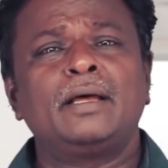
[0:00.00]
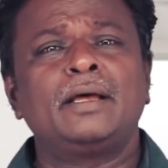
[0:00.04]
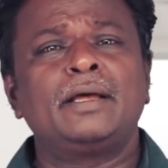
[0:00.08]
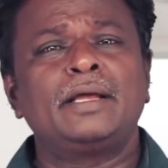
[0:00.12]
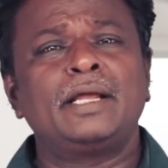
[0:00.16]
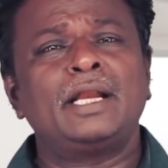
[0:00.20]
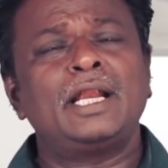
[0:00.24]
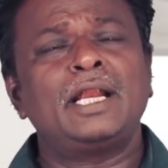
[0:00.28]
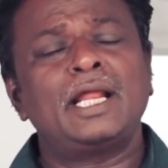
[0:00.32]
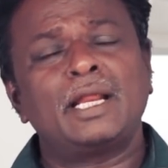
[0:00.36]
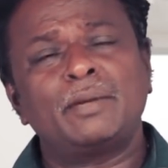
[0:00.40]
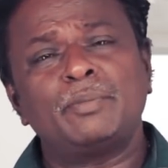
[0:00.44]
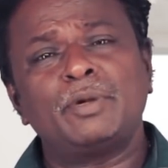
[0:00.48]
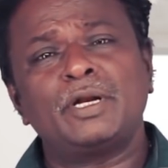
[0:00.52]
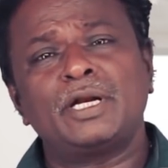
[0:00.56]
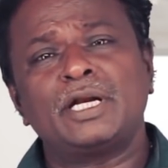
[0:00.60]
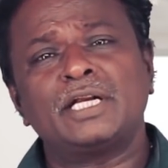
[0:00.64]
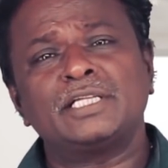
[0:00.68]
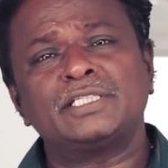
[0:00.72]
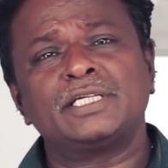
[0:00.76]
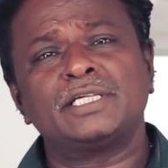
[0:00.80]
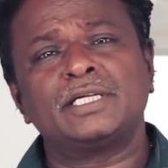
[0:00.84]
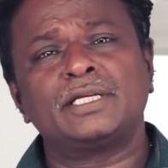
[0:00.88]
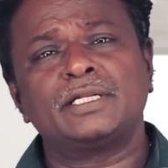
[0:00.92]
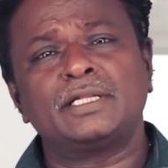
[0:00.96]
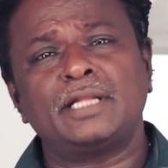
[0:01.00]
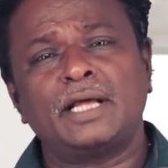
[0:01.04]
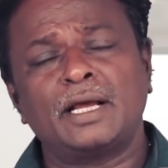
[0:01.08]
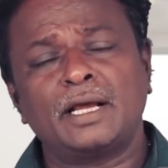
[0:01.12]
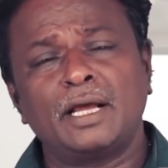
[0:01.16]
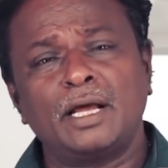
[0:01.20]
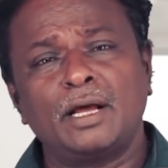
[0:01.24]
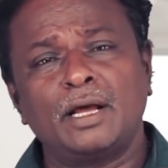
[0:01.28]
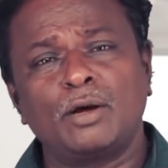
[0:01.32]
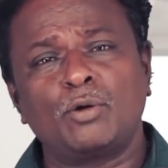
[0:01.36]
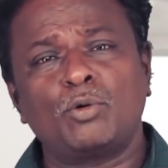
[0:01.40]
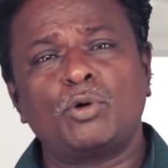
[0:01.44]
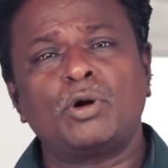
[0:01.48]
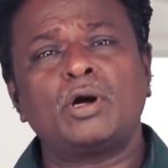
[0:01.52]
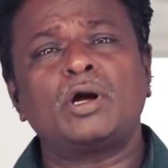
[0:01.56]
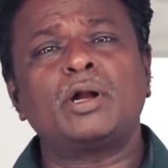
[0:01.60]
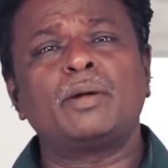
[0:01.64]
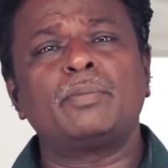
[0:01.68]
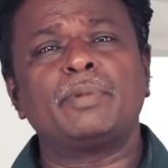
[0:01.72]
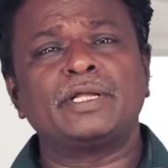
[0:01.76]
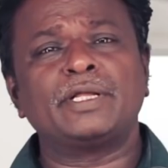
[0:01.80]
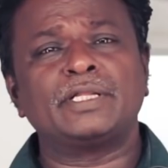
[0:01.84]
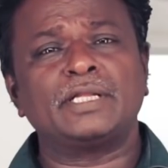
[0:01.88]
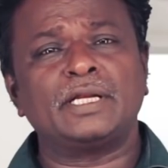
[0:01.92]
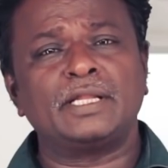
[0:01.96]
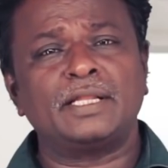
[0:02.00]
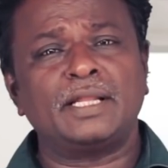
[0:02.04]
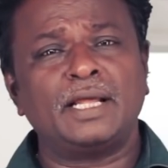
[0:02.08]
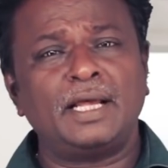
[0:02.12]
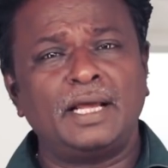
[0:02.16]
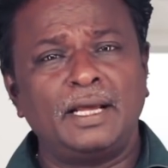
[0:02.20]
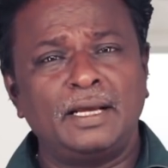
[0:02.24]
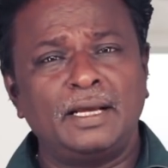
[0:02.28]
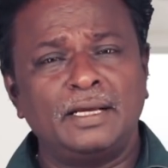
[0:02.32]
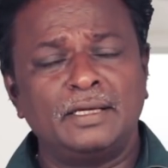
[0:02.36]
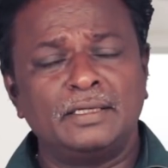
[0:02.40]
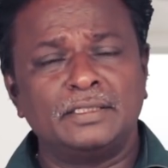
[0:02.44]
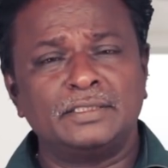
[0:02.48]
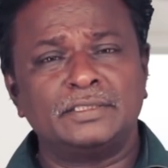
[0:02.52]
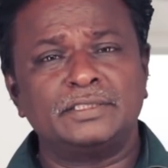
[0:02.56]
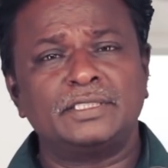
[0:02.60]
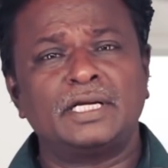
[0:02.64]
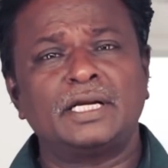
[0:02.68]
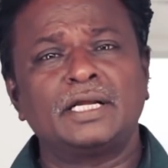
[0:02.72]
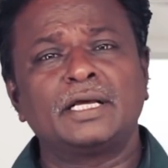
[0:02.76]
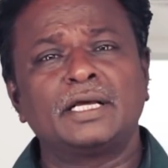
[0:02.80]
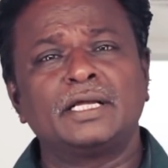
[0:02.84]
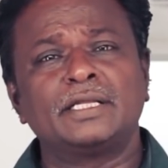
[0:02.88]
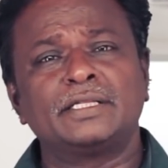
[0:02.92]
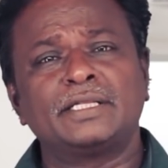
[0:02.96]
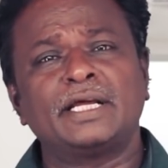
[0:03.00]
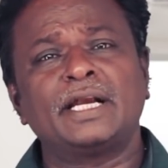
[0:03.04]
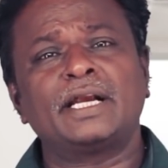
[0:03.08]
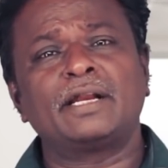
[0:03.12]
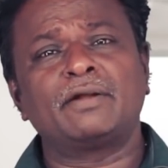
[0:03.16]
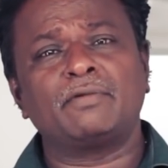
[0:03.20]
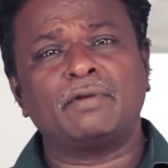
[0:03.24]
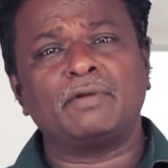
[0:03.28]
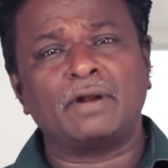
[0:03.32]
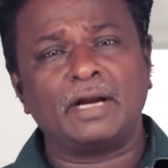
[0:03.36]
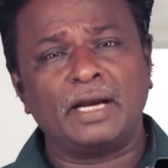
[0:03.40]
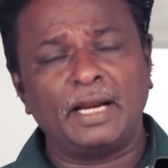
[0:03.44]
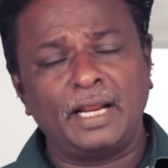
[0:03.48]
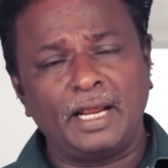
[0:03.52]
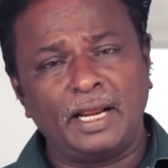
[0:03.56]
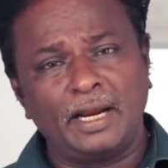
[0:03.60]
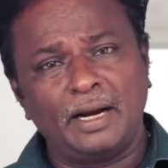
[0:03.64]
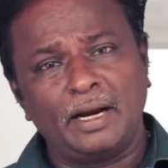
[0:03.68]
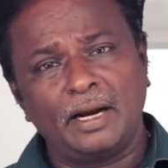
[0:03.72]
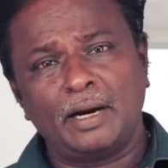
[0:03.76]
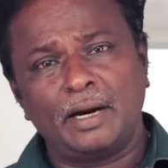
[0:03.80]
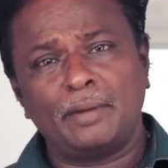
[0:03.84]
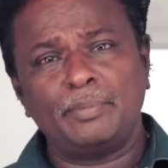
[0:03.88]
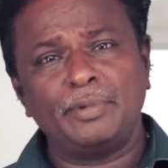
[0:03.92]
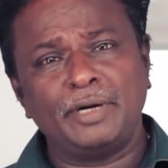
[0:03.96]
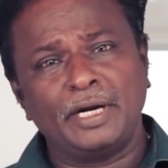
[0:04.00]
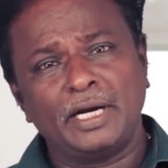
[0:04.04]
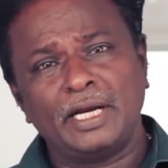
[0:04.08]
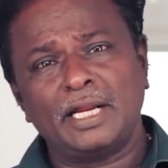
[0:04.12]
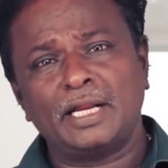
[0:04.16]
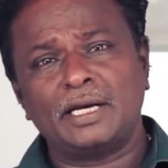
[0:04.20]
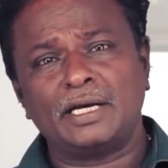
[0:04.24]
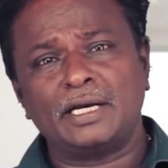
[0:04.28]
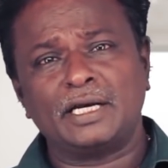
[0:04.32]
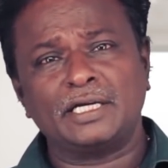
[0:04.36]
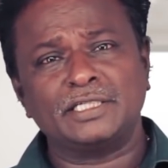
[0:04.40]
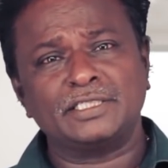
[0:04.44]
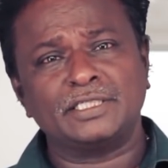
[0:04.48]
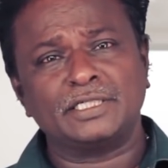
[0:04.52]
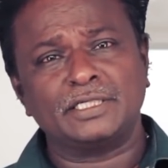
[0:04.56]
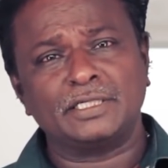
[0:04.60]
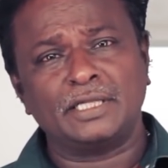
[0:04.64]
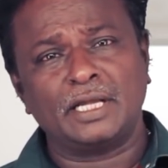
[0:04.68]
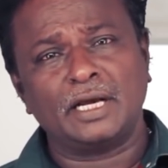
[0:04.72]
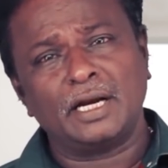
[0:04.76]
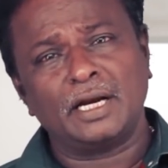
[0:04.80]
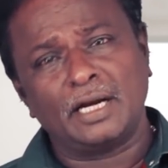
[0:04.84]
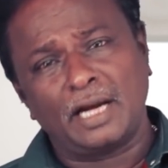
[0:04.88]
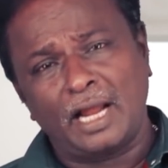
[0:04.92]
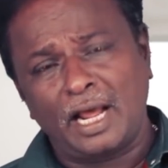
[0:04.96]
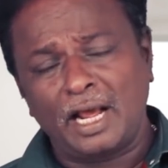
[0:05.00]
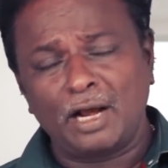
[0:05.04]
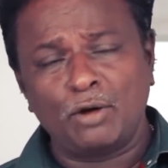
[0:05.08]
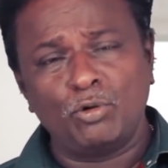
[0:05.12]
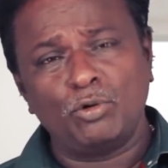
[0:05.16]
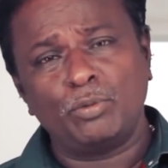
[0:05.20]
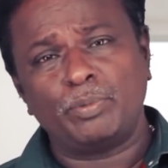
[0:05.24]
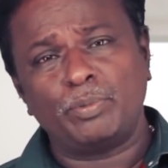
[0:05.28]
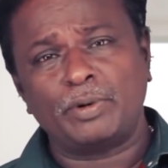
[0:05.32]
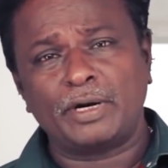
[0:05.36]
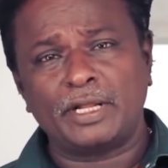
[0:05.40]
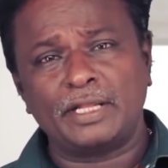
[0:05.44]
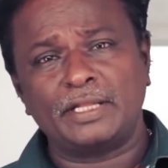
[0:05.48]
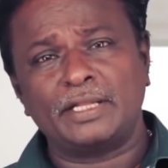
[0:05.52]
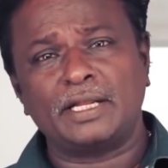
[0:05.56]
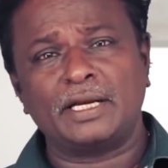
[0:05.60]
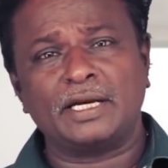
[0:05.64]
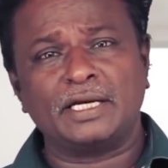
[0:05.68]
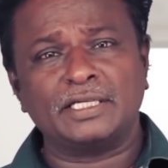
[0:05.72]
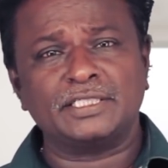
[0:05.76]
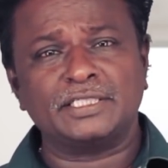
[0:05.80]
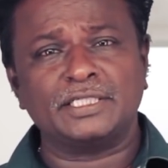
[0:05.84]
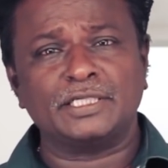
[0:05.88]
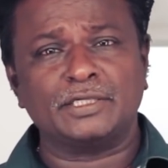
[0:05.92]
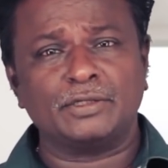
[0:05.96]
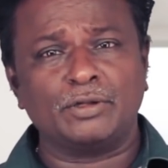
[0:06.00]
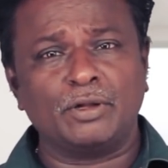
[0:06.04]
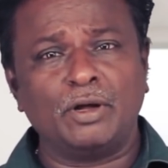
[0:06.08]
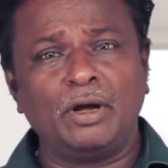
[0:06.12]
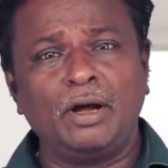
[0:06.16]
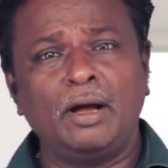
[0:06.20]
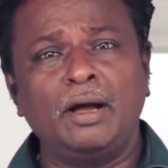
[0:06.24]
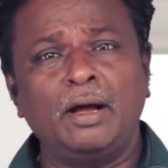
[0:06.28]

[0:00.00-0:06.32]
எல்லாருமே நினச்சிக்கிட்டு இருந்தாங்க கொரோனா பயத்தில் தான் ஜனங்க தேட்டருக்கு வரல அப்படின்னு எல்லோரும் நினச்சிக்கிட்டு இருந்தாங்க நாங்கள் உள்பட தான் நினச்சிக்கிட்டு இருந்தோம்